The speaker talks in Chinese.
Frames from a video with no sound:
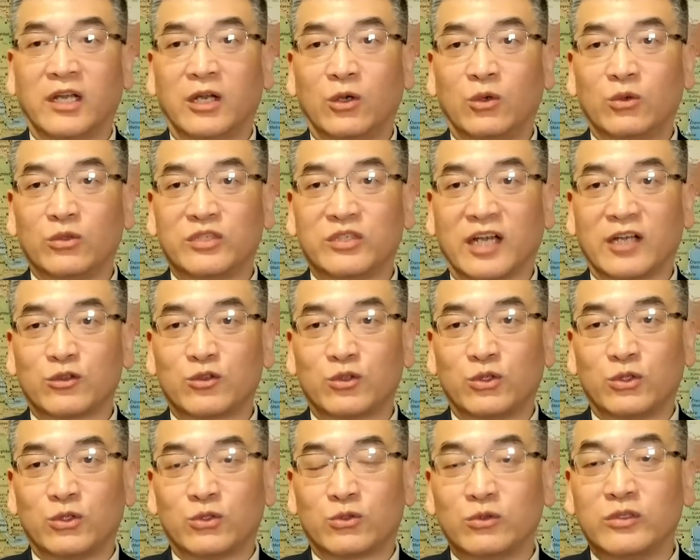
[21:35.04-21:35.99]
互相
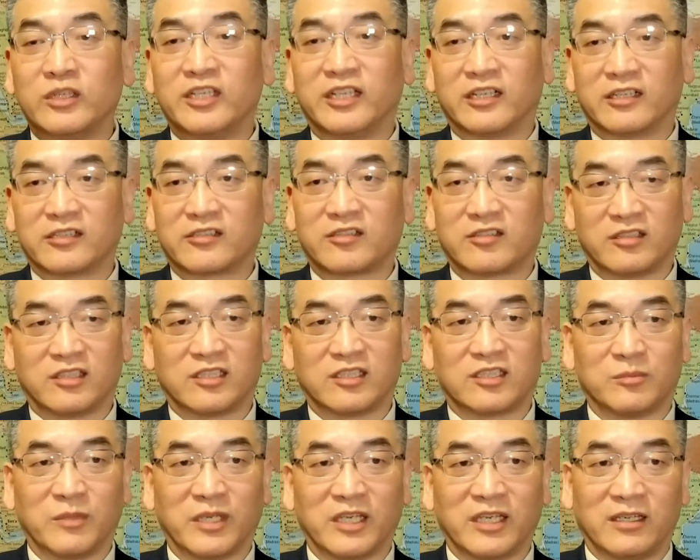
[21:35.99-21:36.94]
驱逐领事的
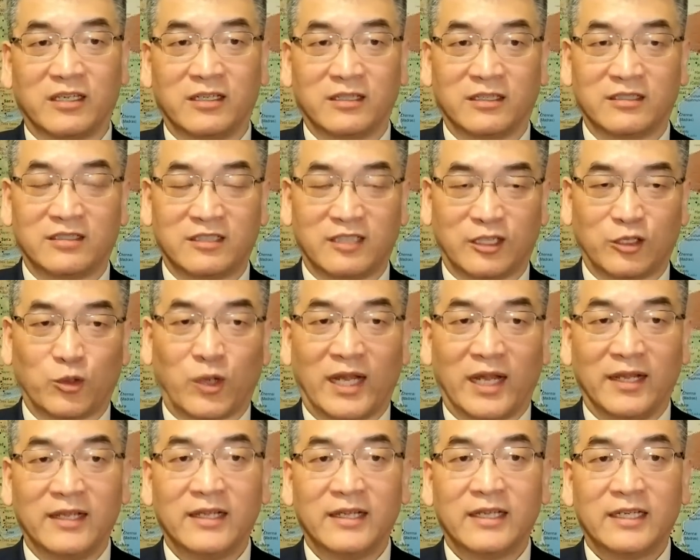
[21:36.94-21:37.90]
这么一个阶
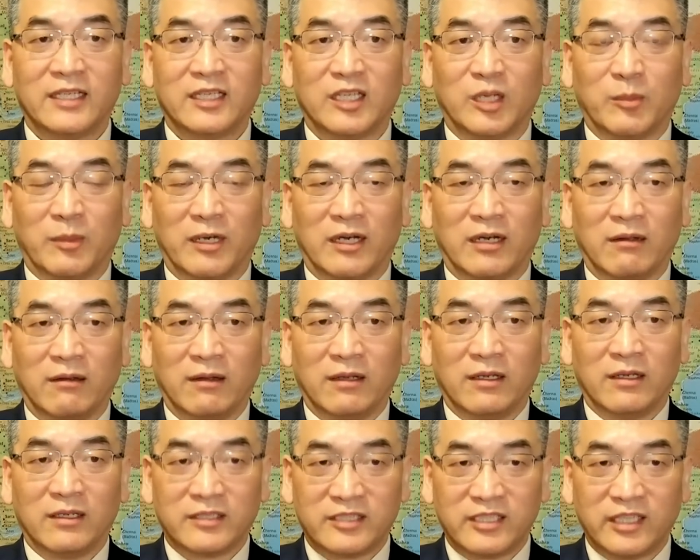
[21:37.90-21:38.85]
段，那么
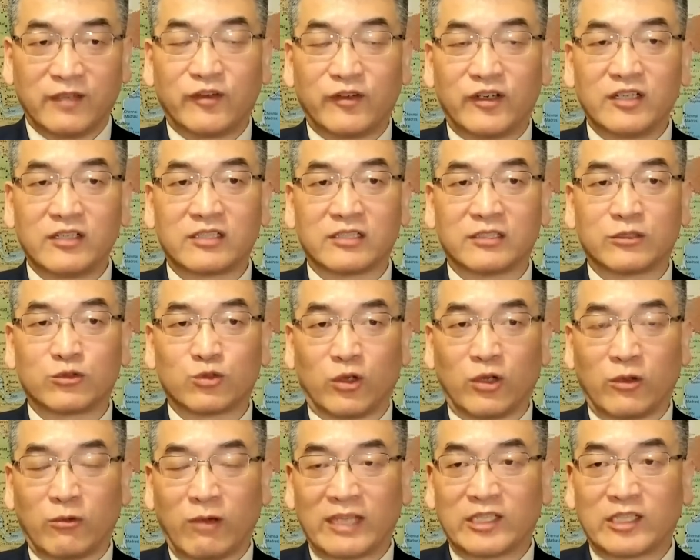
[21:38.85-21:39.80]
谢峰是
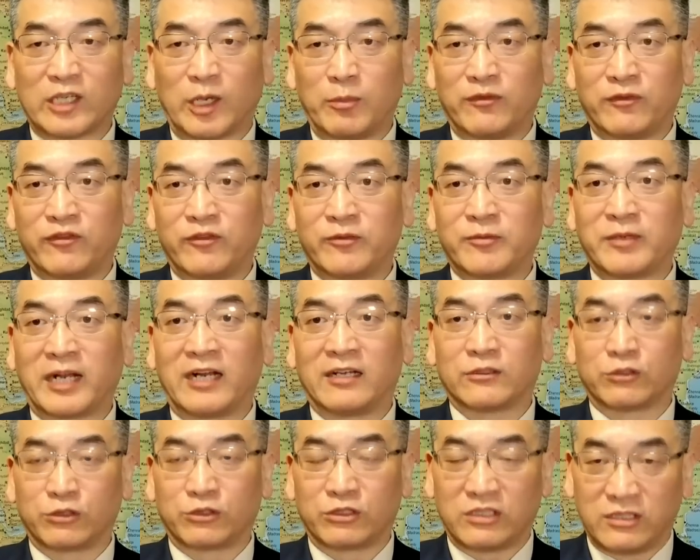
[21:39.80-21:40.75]
作为外交部副部
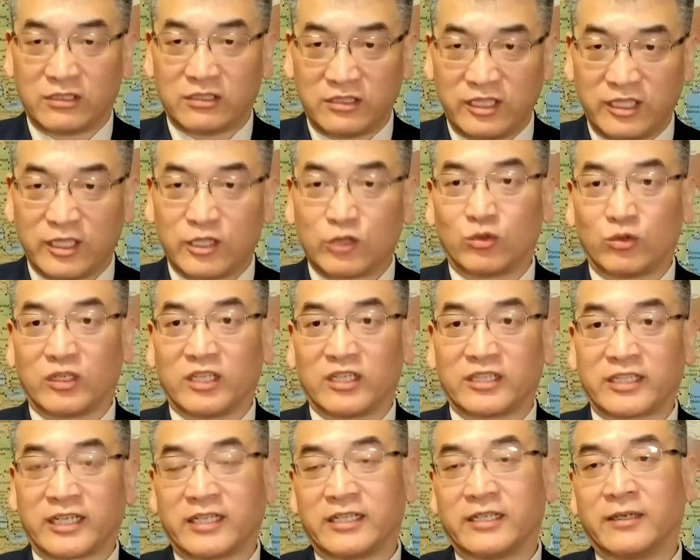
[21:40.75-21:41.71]
长，介入了
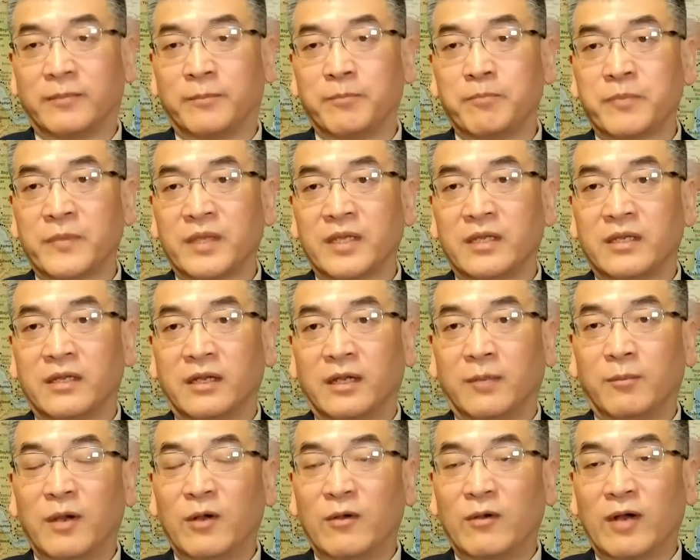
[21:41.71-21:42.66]
这个，
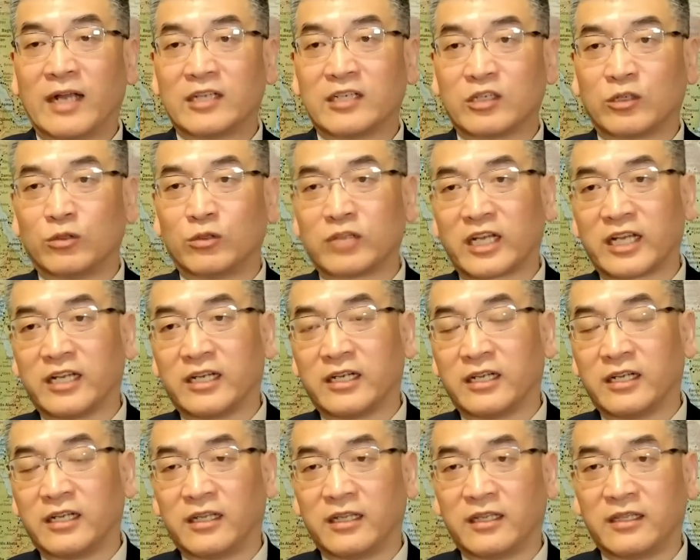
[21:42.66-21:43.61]
呃孟晚舟这
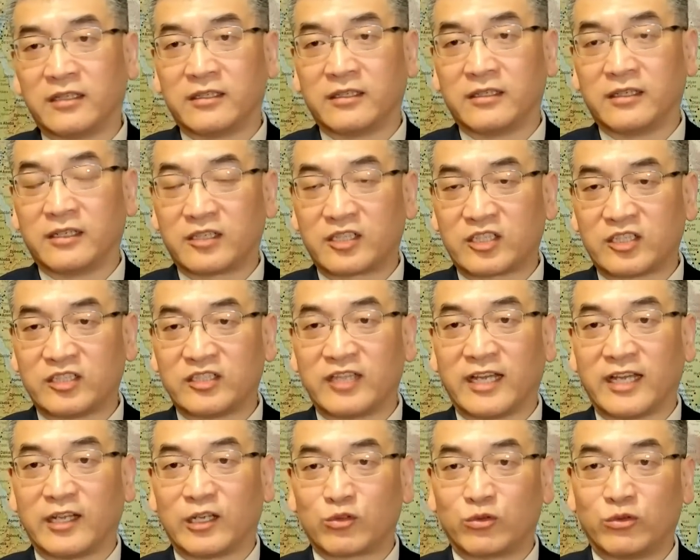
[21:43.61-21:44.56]
个事
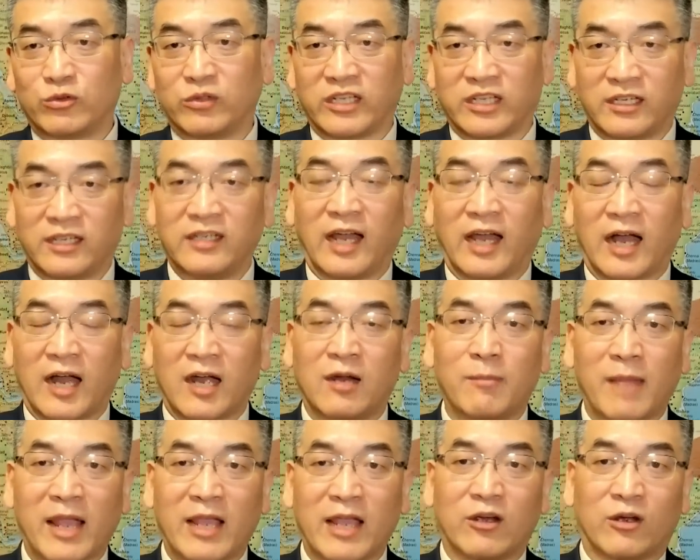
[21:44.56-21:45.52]
件的处理和两
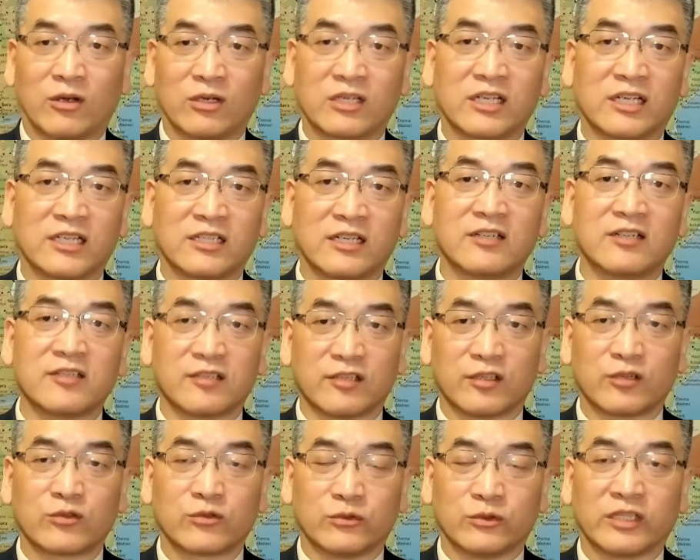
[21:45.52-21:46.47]
个迈克尔这个人质
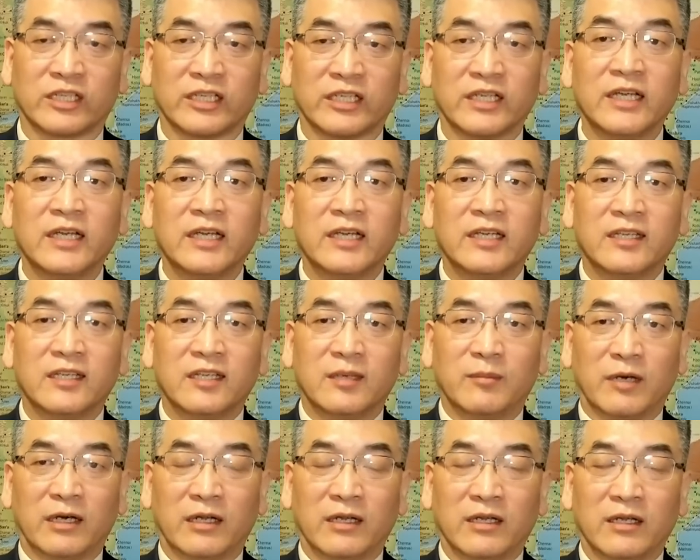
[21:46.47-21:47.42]
的处理，那
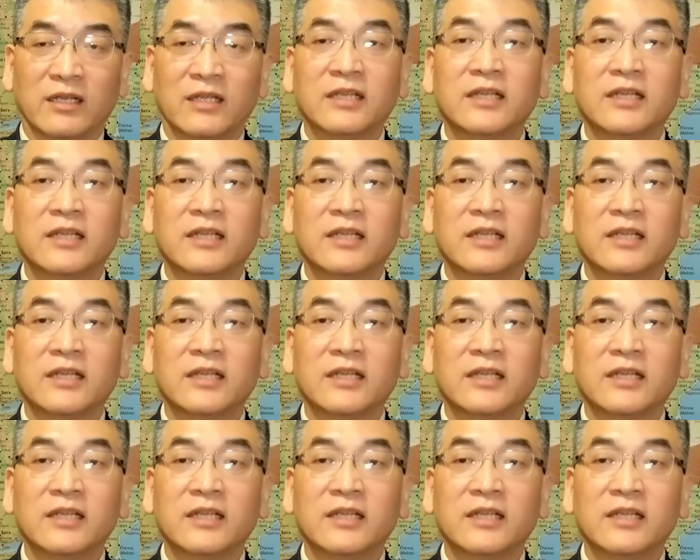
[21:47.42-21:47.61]
么